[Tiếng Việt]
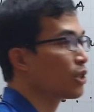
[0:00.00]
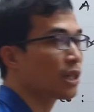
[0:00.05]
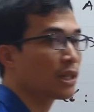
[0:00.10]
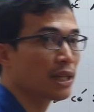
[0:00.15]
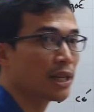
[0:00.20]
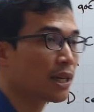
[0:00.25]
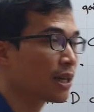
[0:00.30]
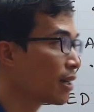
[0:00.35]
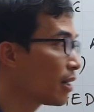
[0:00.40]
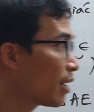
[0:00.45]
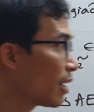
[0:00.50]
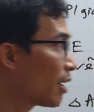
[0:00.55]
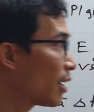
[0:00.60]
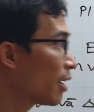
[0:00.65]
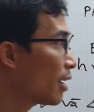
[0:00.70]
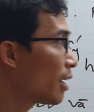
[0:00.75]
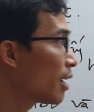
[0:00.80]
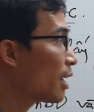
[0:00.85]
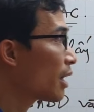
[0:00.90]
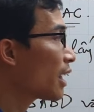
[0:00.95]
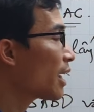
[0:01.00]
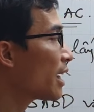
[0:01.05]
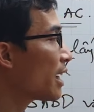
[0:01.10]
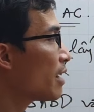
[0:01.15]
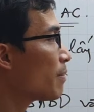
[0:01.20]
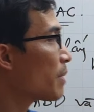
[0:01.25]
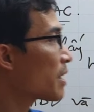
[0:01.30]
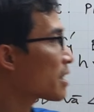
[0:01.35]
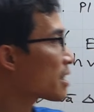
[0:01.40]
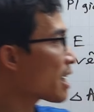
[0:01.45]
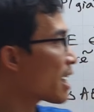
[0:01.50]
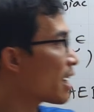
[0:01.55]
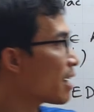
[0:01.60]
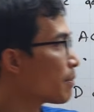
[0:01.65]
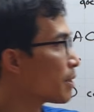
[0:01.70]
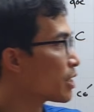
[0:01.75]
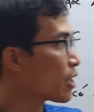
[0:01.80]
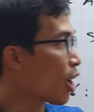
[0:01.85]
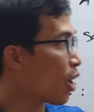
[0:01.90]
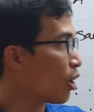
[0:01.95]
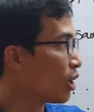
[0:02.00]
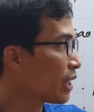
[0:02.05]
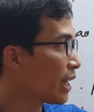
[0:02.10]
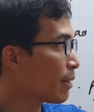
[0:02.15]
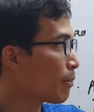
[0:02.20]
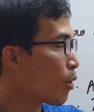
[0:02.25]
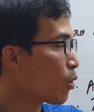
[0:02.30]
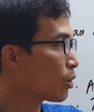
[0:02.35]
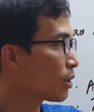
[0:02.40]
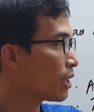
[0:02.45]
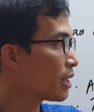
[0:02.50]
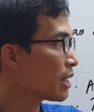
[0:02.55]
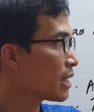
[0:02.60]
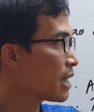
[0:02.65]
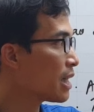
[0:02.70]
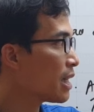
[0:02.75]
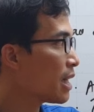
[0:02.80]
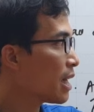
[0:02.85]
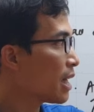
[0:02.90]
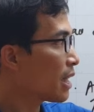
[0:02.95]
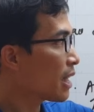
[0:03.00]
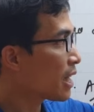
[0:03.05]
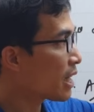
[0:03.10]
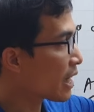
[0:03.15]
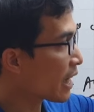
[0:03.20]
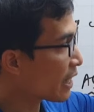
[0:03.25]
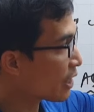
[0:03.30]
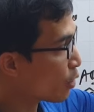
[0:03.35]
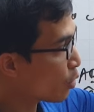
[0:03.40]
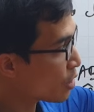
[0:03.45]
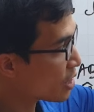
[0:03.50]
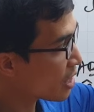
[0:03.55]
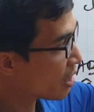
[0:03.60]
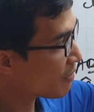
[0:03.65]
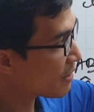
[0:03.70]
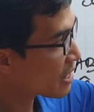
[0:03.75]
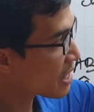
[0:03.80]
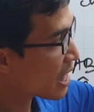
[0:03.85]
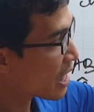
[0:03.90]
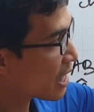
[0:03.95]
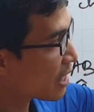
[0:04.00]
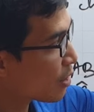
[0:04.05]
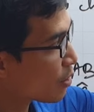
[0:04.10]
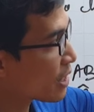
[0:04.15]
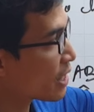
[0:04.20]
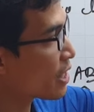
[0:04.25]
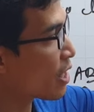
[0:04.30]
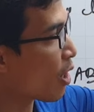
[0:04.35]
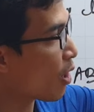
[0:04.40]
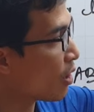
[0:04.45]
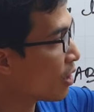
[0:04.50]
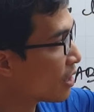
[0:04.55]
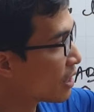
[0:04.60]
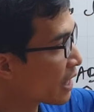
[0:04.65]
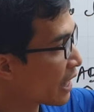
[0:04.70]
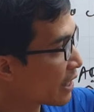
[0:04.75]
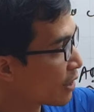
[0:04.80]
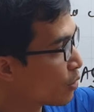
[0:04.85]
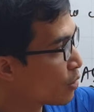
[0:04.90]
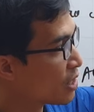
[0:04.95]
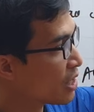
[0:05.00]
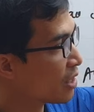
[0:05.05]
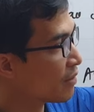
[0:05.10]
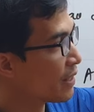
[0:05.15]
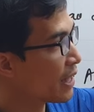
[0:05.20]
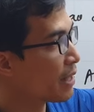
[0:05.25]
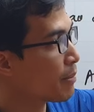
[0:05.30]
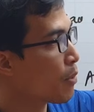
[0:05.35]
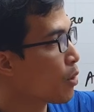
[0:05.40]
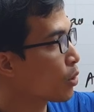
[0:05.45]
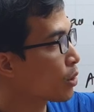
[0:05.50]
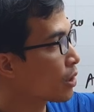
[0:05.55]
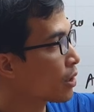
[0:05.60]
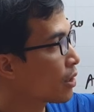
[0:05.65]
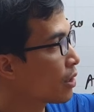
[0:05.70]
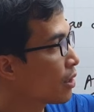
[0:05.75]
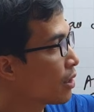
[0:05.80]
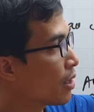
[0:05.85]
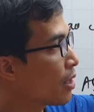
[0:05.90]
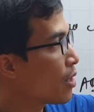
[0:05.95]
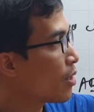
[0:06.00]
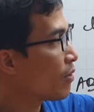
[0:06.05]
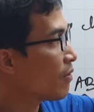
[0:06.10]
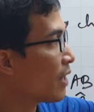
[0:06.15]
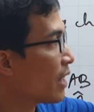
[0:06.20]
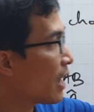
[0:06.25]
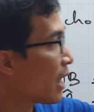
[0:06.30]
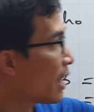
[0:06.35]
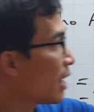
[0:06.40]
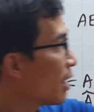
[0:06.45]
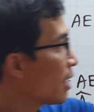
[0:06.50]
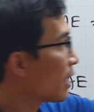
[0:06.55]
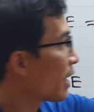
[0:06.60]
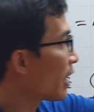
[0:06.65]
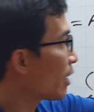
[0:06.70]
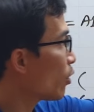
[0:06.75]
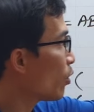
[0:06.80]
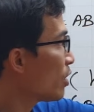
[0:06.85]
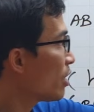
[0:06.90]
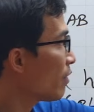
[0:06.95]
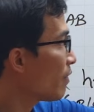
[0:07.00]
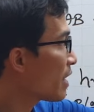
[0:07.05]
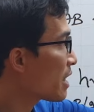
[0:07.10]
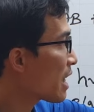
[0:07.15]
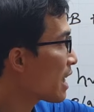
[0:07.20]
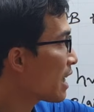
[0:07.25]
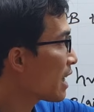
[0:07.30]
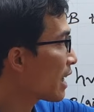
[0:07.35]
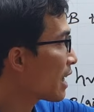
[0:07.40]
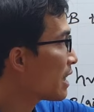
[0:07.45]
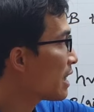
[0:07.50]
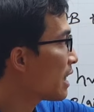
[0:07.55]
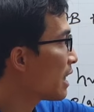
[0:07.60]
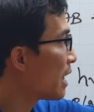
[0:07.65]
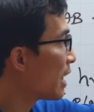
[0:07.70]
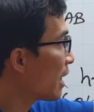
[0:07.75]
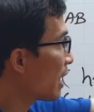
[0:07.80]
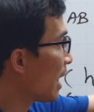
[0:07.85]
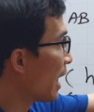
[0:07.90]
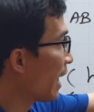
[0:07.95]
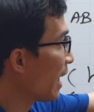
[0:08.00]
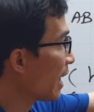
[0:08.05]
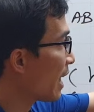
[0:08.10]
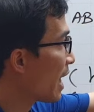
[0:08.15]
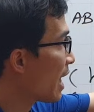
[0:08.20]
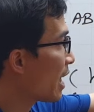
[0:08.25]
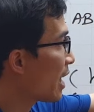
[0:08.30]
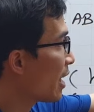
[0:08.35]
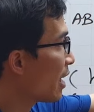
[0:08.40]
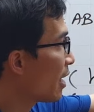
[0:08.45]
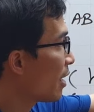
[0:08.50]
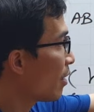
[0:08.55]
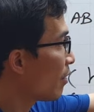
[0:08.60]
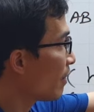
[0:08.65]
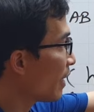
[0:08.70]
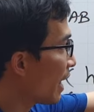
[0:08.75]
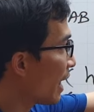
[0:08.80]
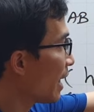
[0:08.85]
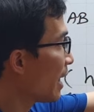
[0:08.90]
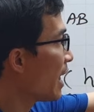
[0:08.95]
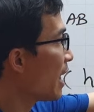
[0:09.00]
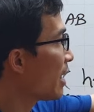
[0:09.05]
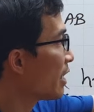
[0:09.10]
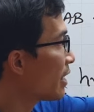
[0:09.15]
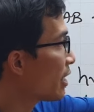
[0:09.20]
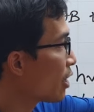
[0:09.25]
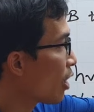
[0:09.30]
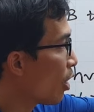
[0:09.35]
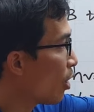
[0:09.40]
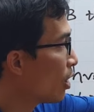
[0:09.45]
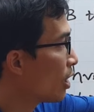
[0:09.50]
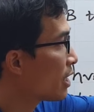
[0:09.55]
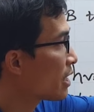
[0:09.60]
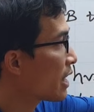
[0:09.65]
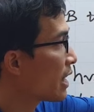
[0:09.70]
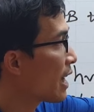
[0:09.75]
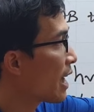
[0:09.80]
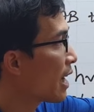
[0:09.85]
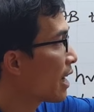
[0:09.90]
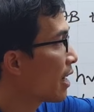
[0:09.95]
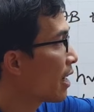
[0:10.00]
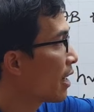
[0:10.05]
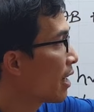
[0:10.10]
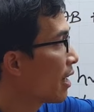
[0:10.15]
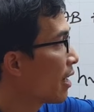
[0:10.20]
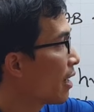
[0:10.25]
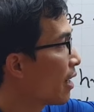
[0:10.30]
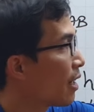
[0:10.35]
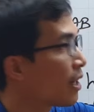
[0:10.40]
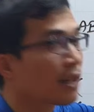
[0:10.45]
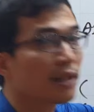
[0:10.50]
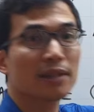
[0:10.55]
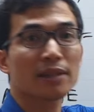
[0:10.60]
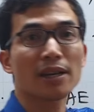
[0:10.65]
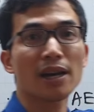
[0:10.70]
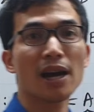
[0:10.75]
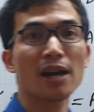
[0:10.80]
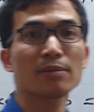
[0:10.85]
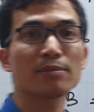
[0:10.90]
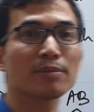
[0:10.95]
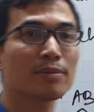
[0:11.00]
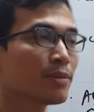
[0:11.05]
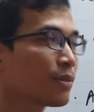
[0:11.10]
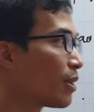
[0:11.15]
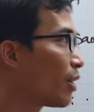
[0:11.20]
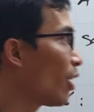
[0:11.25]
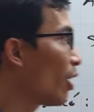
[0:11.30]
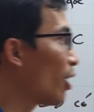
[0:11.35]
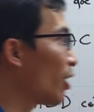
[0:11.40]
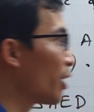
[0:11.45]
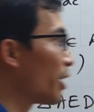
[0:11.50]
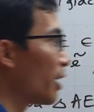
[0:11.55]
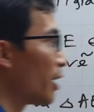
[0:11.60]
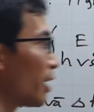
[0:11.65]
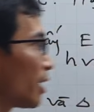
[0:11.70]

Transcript: ra thế thế khi mà C mà nhỏ hơn E1 thì gì thì cạnh đối diện với C nó sẽ nhỏ hơn cạnh đối diện với E1 vậy là cạnh đối diện với C là cái gì là ED vậy ED sẽ nhỏ hơn CD được không rồi